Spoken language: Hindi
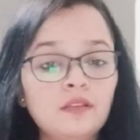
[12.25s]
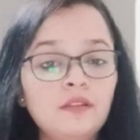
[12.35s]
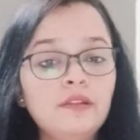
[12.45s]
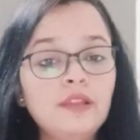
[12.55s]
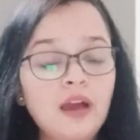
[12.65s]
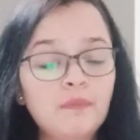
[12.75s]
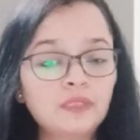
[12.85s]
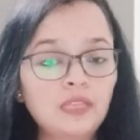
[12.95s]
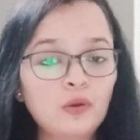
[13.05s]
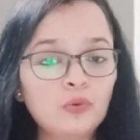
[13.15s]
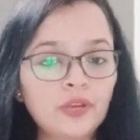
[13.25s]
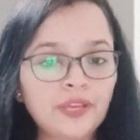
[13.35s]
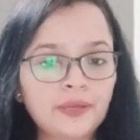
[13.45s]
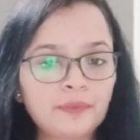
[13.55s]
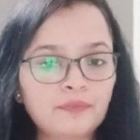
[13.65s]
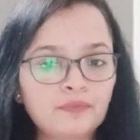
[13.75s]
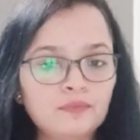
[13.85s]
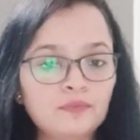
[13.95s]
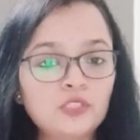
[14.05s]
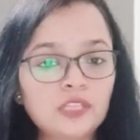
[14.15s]
लापता हो गए
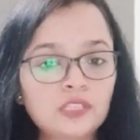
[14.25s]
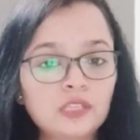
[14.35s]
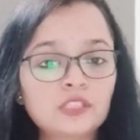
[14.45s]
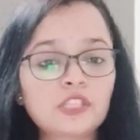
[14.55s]
हैं जैसे